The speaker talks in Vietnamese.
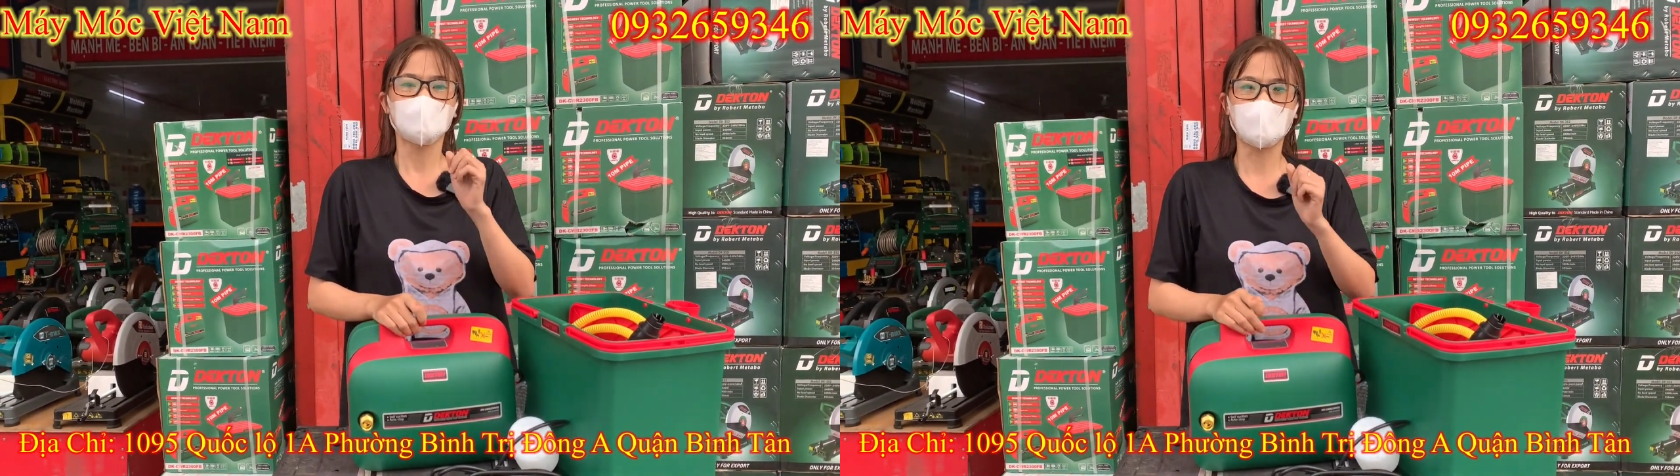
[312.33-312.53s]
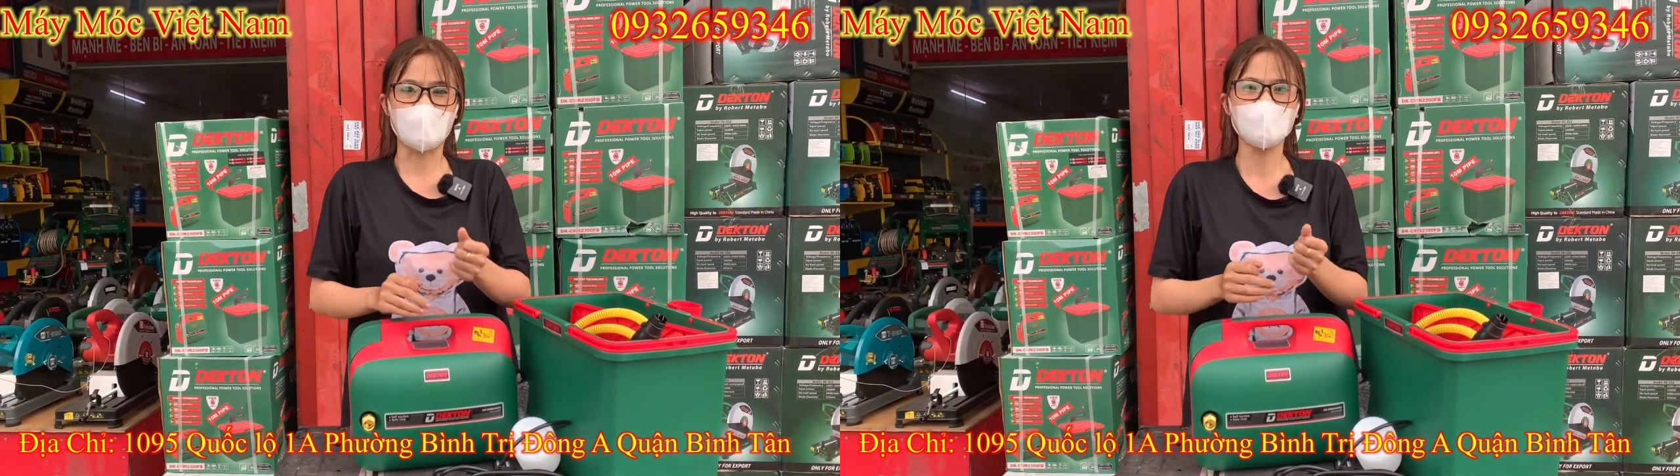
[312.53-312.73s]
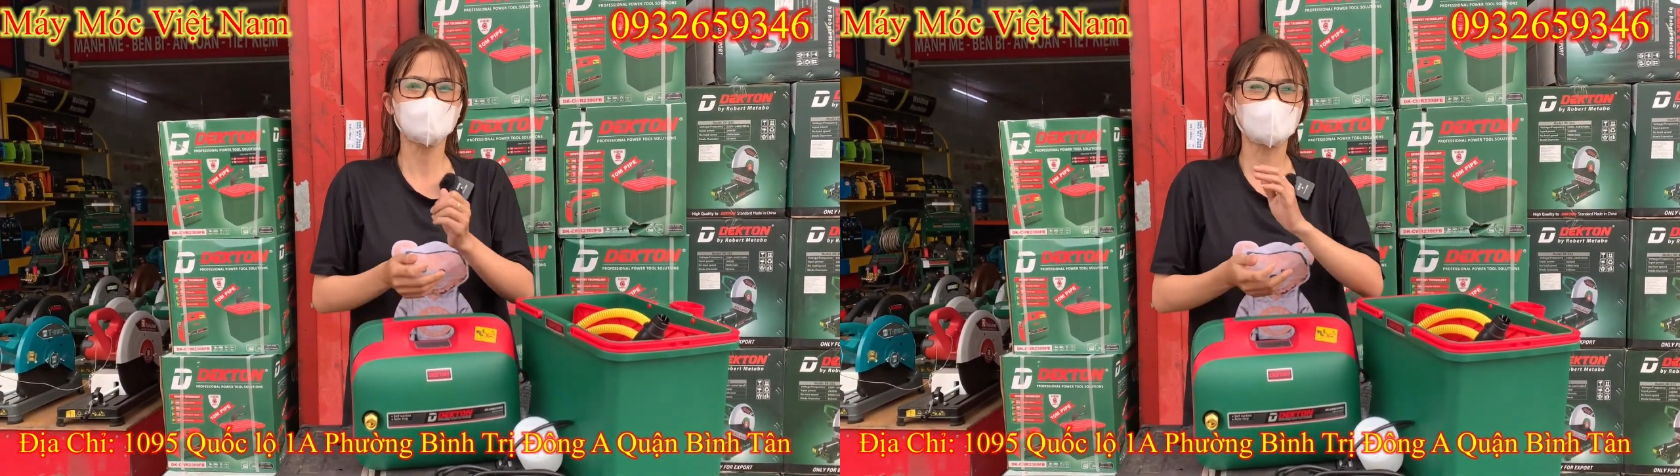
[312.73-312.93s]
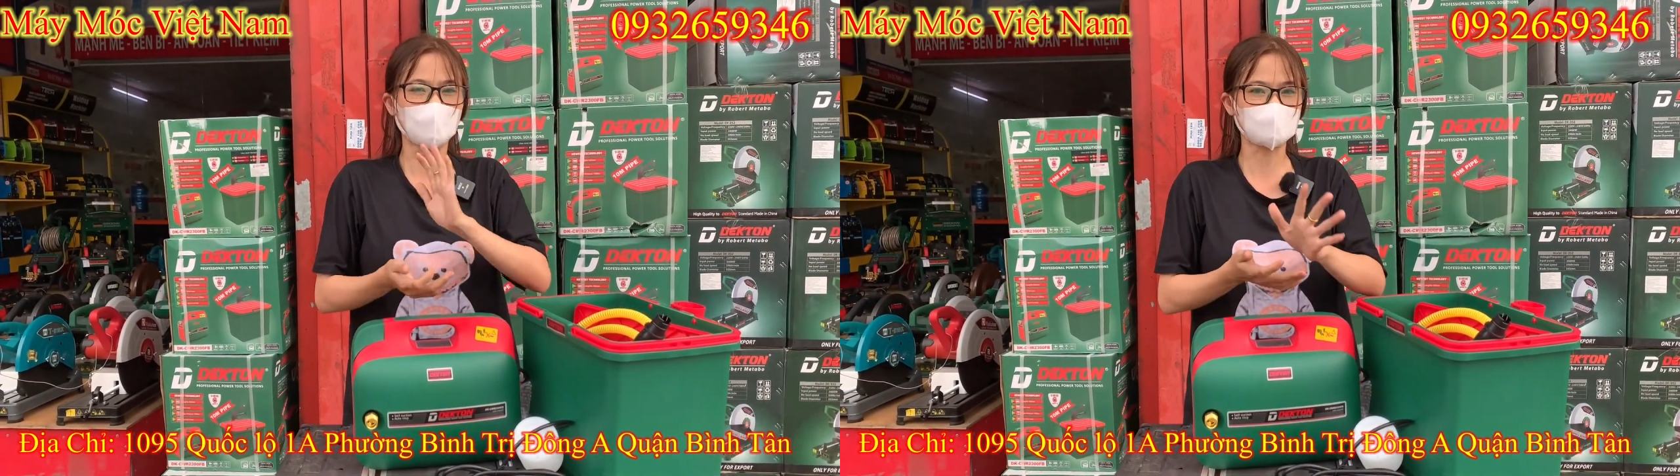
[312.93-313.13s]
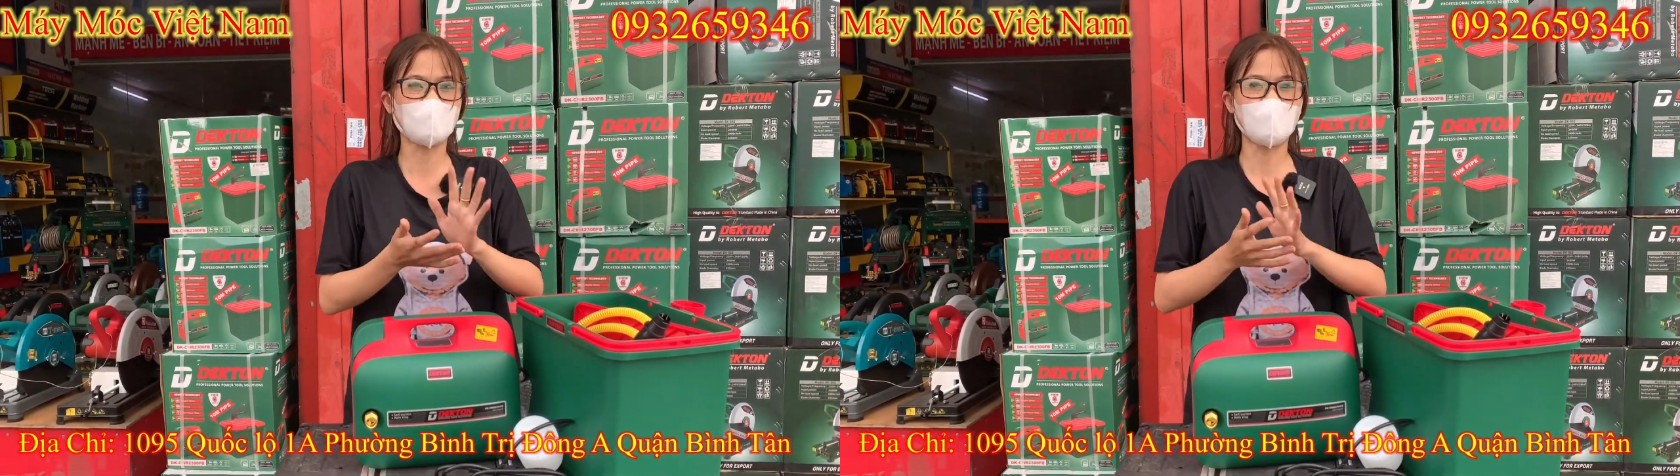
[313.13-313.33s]
rẻ sập
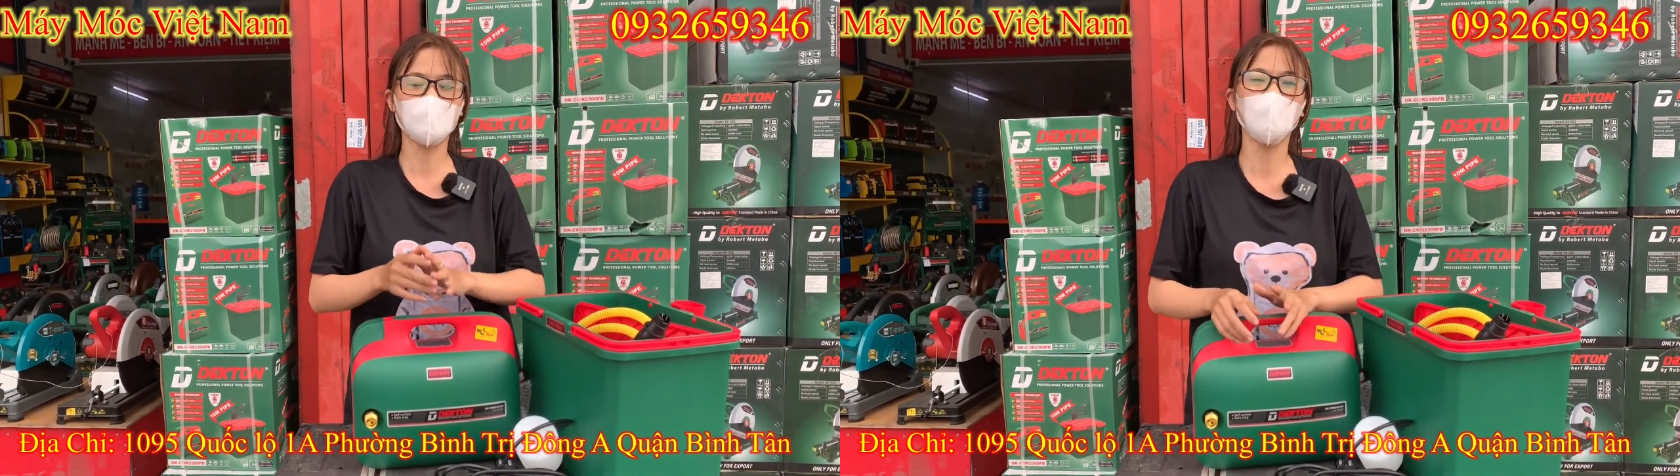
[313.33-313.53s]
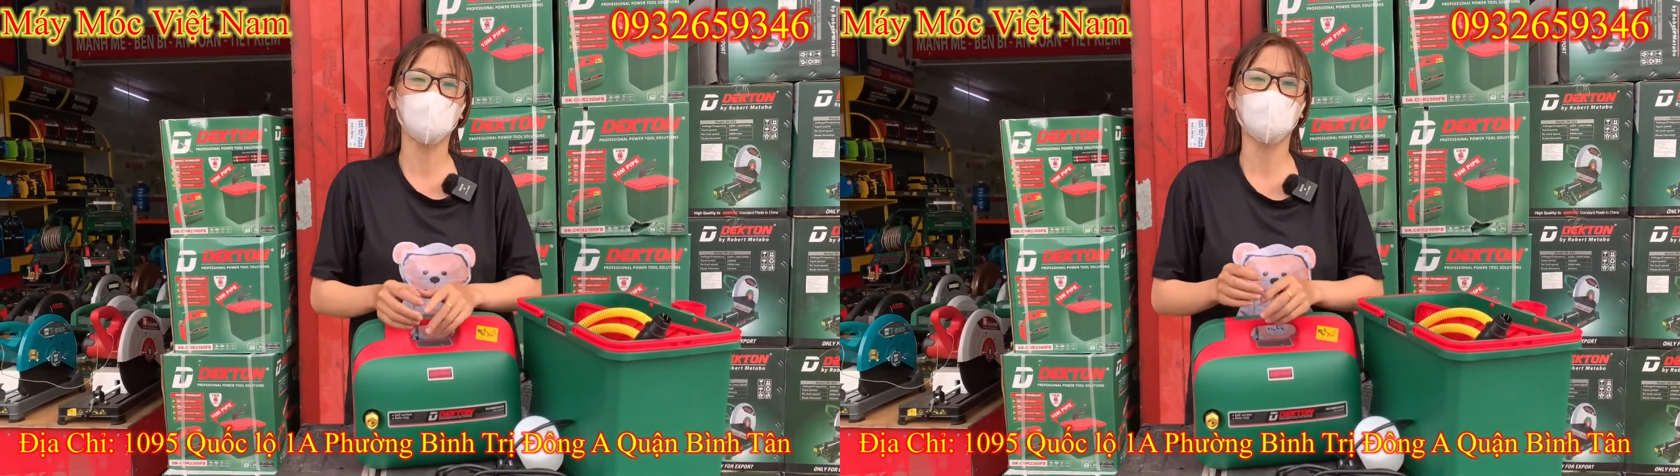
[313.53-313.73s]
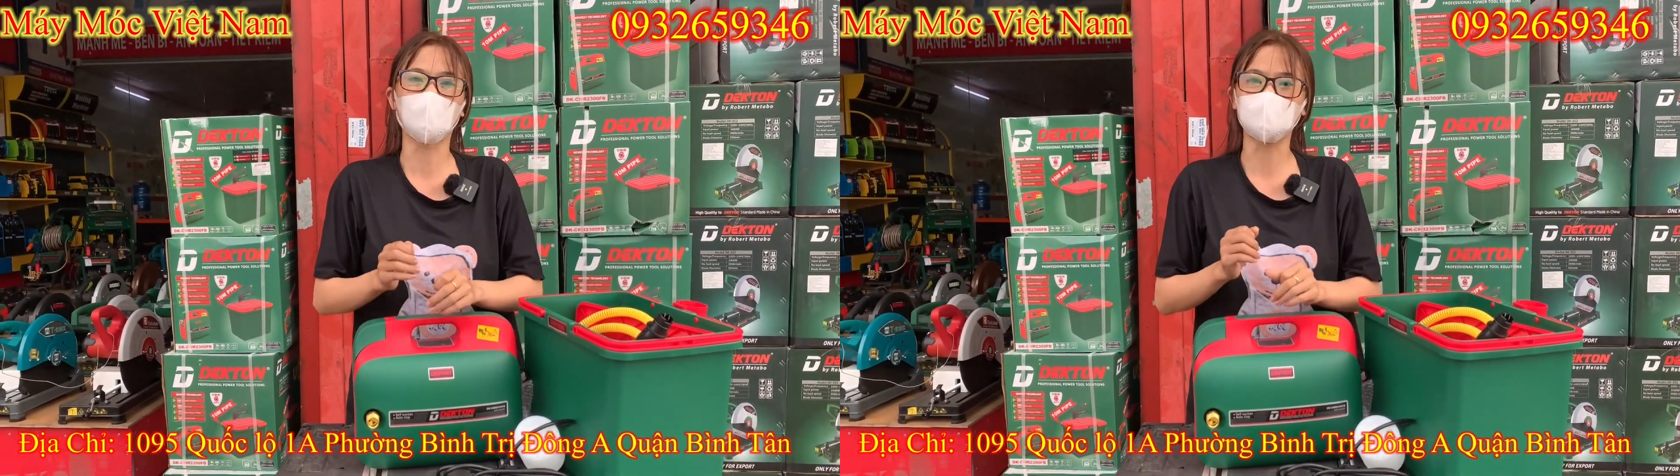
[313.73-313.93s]
sàn luôn 1